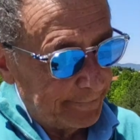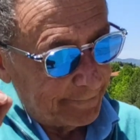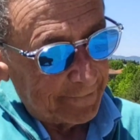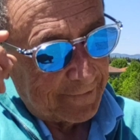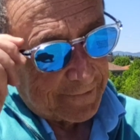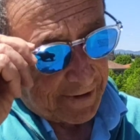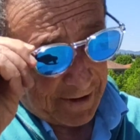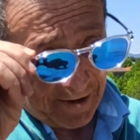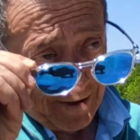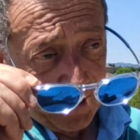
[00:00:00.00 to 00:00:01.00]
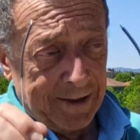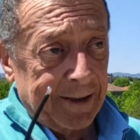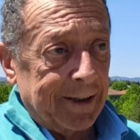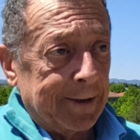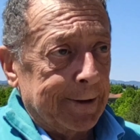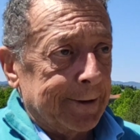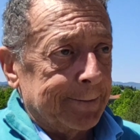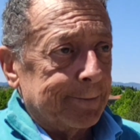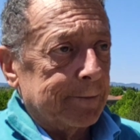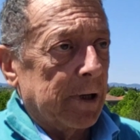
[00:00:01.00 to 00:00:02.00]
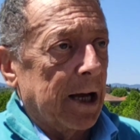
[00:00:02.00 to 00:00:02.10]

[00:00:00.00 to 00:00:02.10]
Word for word: iniziativa per, per la città di Siena?